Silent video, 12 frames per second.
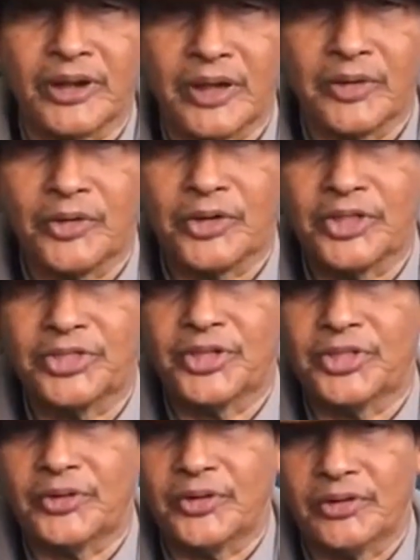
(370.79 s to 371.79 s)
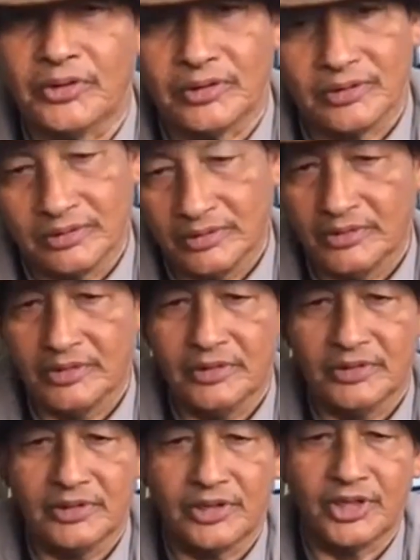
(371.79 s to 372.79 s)
La gloria es de Dios.
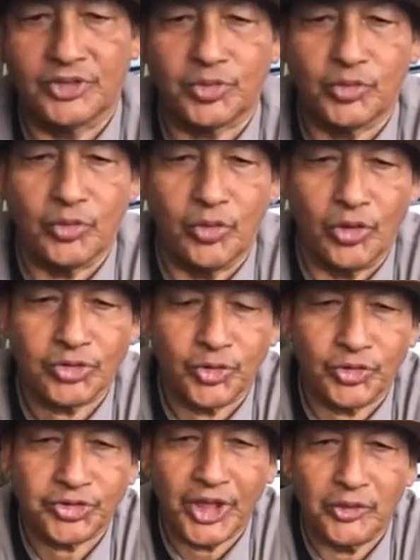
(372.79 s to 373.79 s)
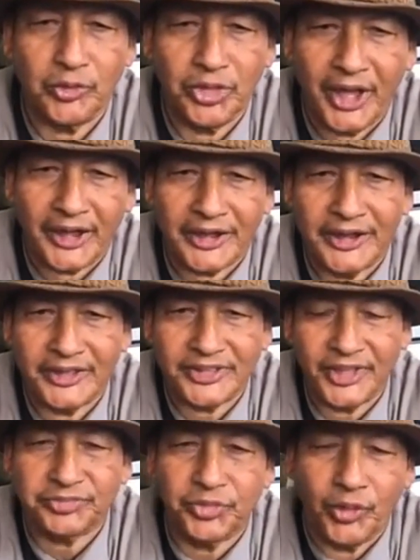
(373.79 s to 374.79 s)
Es un gozo
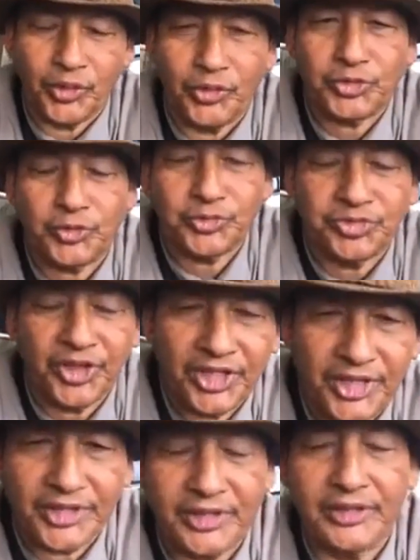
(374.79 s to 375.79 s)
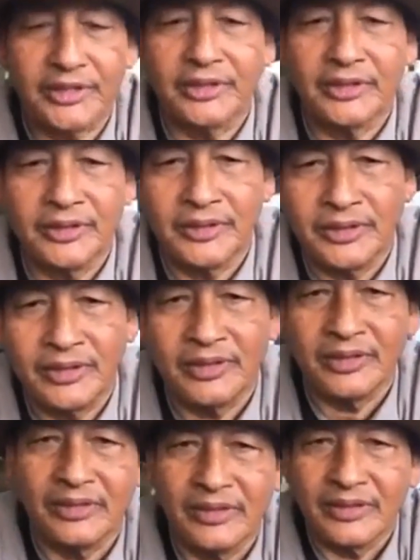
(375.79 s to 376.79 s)
saludarles a todos ustedes
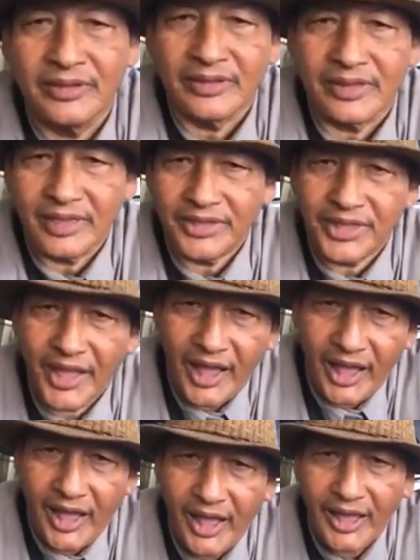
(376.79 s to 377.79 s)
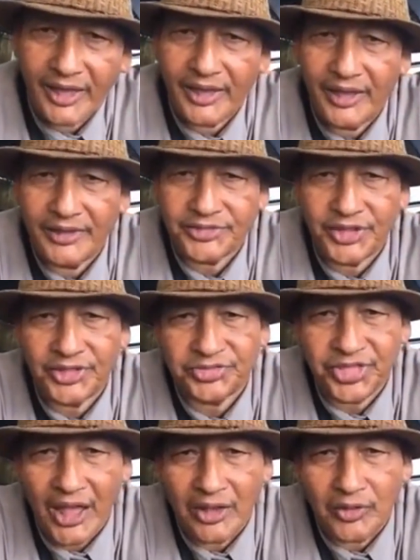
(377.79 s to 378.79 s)
que ya se
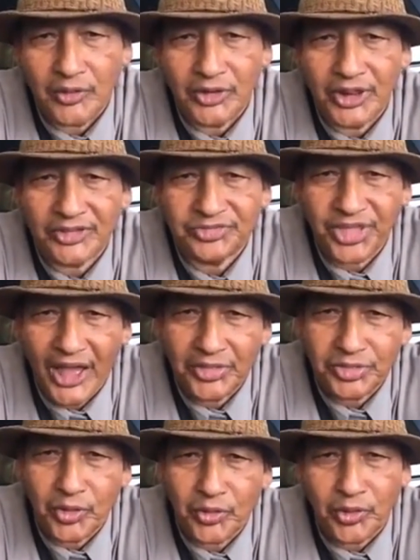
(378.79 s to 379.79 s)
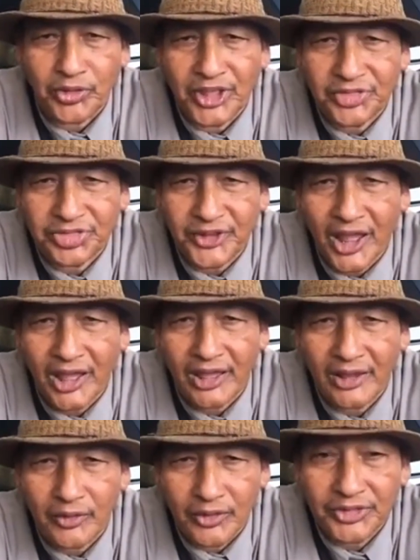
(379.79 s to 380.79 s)
están conectando con esta,
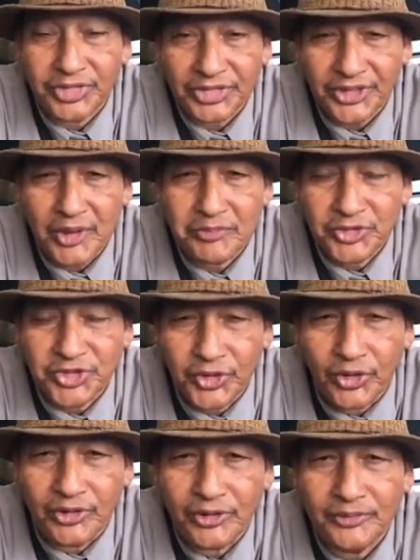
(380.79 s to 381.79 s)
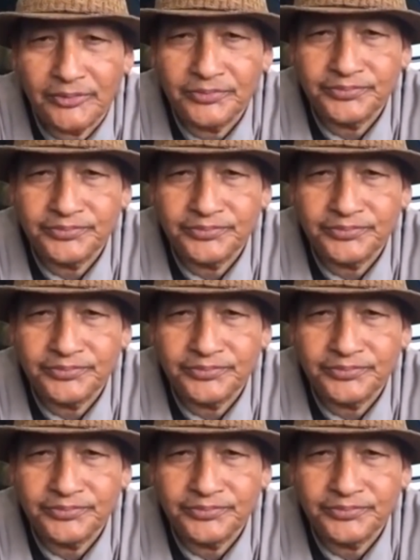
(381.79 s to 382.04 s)
con esta transmisión.